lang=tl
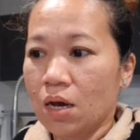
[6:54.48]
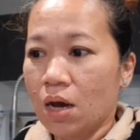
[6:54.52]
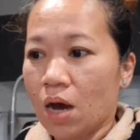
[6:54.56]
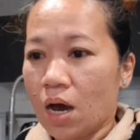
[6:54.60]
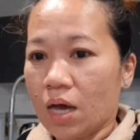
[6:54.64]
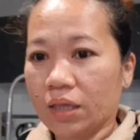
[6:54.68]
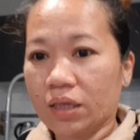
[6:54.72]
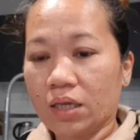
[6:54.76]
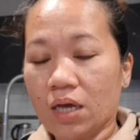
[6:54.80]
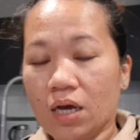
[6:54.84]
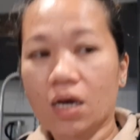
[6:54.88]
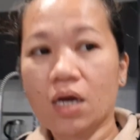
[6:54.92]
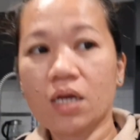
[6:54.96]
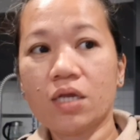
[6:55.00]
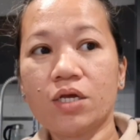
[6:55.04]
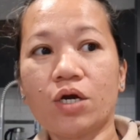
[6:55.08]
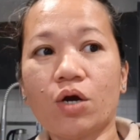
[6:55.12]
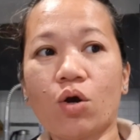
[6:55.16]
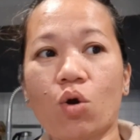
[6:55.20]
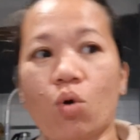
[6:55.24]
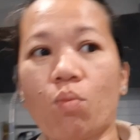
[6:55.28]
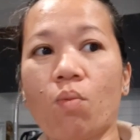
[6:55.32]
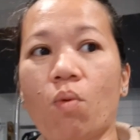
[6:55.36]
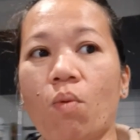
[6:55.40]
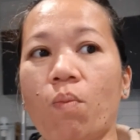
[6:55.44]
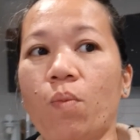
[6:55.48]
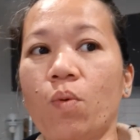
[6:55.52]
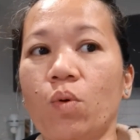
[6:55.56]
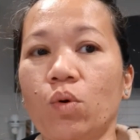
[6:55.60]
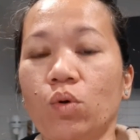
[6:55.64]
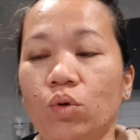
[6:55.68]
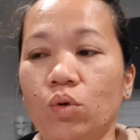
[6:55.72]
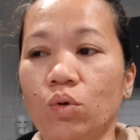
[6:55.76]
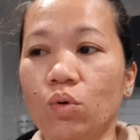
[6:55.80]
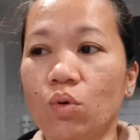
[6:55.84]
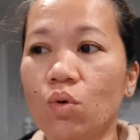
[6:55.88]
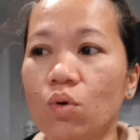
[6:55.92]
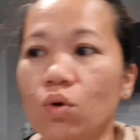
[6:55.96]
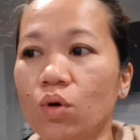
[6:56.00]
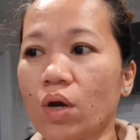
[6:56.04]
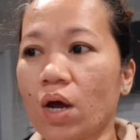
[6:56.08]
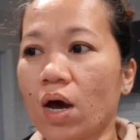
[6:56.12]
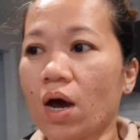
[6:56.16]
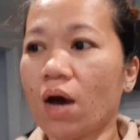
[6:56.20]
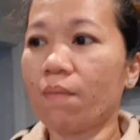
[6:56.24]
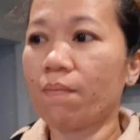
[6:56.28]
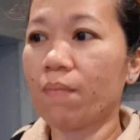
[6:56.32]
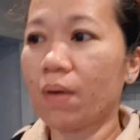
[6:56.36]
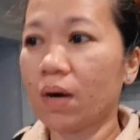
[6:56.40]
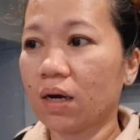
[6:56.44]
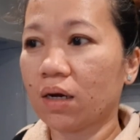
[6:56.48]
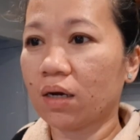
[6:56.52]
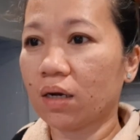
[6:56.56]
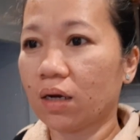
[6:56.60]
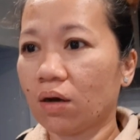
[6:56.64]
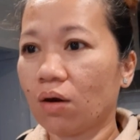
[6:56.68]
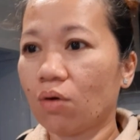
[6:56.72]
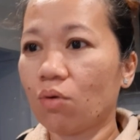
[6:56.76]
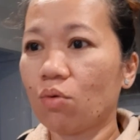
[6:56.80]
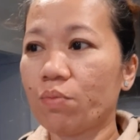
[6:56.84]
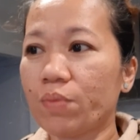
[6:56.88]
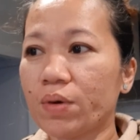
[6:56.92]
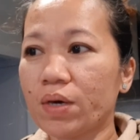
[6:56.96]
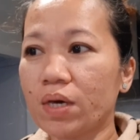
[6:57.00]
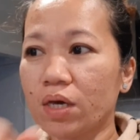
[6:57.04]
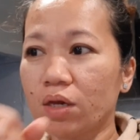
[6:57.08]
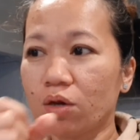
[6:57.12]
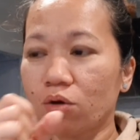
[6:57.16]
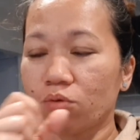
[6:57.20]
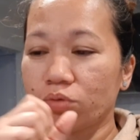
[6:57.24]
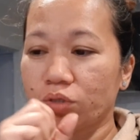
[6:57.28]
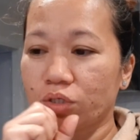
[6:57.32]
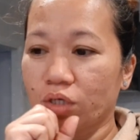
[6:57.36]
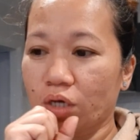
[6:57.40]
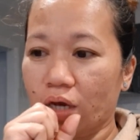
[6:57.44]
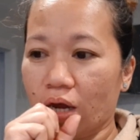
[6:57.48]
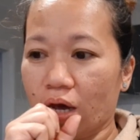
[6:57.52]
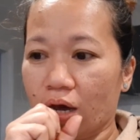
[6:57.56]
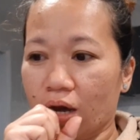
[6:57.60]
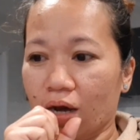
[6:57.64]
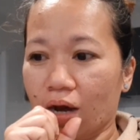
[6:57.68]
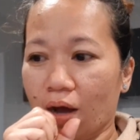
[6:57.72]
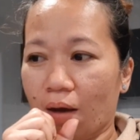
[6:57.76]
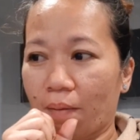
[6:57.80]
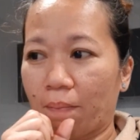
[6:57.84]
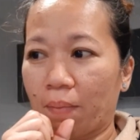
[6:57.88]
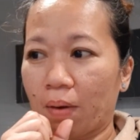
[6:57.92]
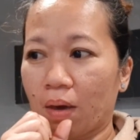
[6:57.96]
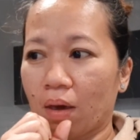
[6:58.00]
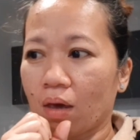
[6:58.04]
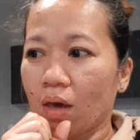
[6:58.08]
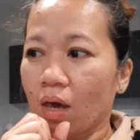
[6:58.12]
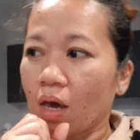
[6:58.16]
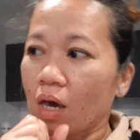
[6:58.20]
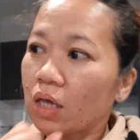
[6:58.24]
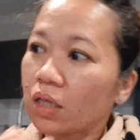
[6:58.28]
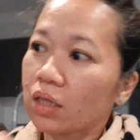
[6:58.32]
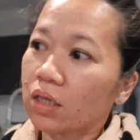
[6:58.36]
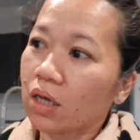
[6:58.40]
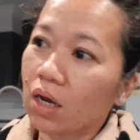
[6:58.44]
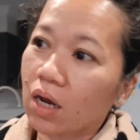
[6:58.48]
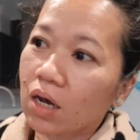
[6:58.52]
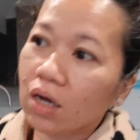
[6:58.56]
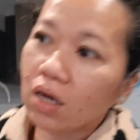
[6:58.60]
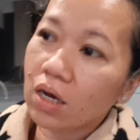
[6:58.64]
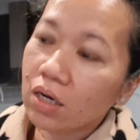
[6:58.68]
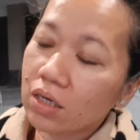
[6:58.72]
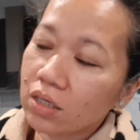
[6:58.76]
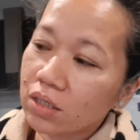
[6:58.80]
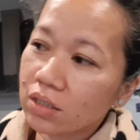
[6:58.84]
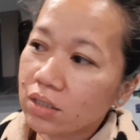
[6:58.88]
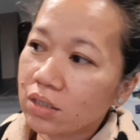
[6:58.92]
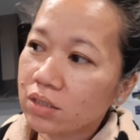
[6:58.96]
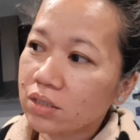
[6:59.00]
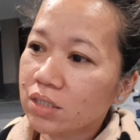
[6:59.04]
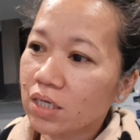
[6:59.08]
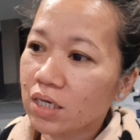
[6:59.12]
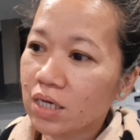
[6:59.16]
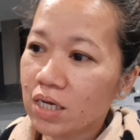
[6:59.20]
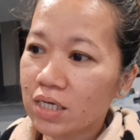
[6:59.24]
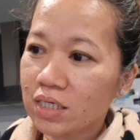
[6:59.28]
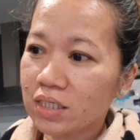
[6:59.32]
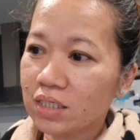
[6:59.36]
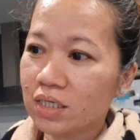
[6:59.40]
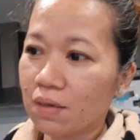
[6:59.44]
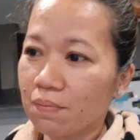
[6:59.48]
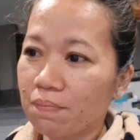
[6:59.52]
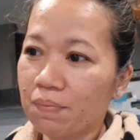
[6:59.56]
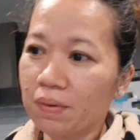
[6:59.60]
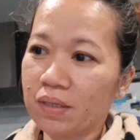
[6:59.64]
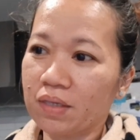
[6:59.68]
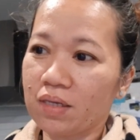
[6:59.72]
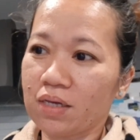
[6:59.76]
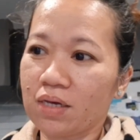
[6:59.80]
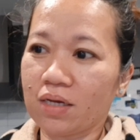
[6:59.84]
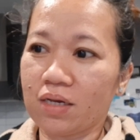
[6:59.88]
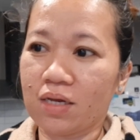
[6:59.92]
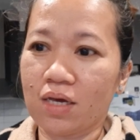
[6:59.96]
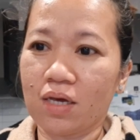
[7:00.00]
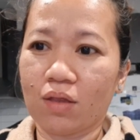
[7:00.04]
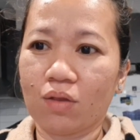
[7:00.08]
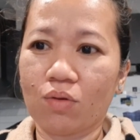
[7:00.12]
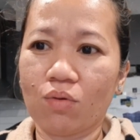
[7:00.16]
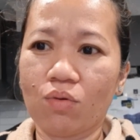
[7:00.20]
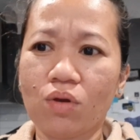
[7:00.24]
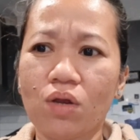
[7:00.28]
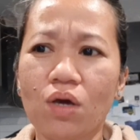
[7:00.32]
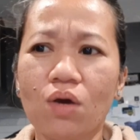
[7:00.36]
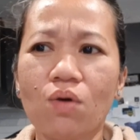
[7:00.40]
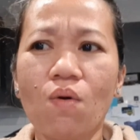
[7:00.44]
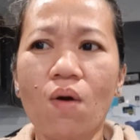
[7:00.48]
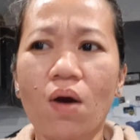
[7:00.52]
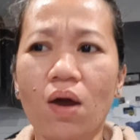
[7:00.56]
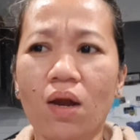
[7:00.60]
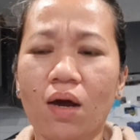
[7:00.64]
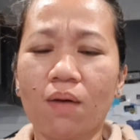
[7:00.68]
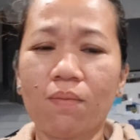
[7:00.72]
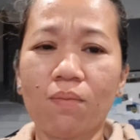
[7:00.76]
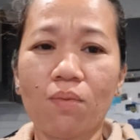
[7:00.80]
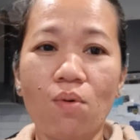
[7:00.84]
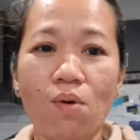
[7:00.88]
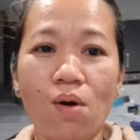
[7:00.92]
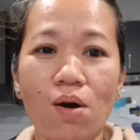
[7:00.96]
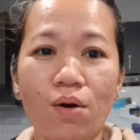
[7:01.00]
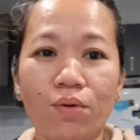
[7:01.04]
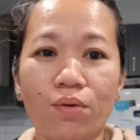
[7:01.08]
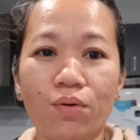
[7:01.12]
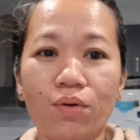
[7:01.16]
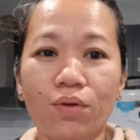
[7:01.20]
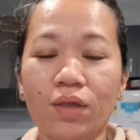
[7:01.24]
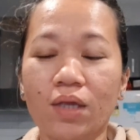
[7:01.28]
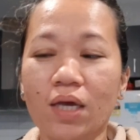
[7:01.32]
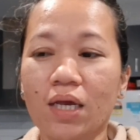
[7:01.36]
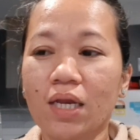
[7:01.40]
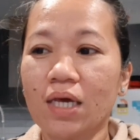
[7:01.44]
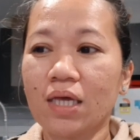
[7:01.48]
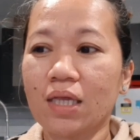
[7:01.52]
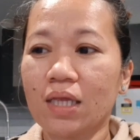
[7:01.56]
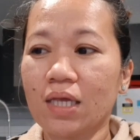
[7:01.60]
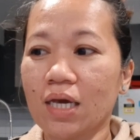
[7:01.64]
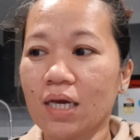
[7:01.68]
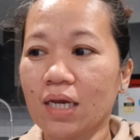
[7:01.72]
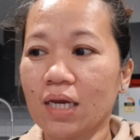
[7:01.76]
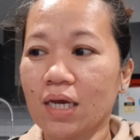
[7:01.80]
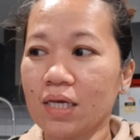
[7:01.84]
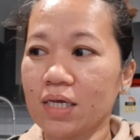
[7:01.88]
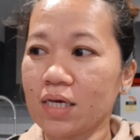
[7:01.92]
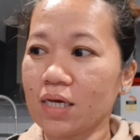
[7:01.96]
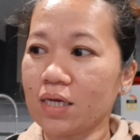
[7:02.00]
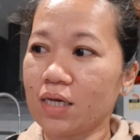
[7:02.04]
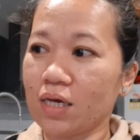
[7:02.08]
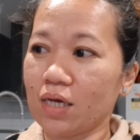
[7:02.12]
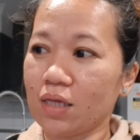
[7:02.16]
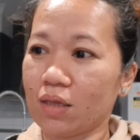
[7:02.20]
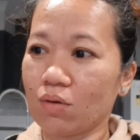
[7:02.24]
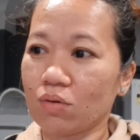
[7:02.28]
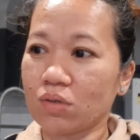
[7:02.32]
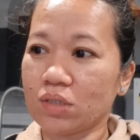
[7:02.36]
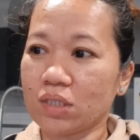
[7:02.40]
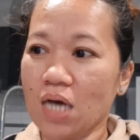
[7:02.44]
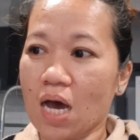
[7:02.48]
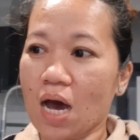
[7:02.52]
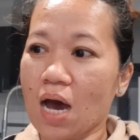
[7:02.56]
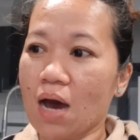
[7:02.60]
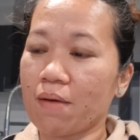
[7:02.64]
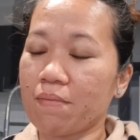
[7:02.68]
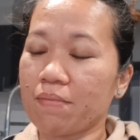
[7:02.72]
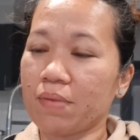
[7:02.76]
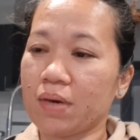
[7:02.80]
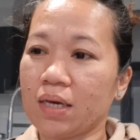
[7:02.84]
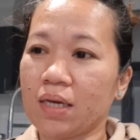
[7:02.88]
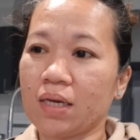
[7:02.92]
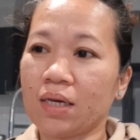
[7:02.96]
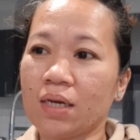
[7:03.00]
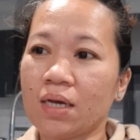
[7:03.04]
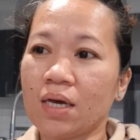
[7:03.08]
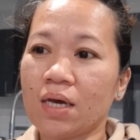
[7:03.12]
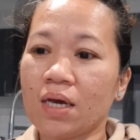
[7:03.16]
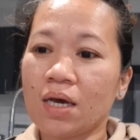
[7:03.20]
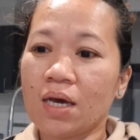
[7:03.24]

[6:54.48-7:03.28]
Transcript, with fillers: Ang tagal niyang umupo doon habang umiinom siya ng kape. Talagang sinisipat niya dito. Hindi ko alam kung ano yung tinitingnan niya dito sa amin.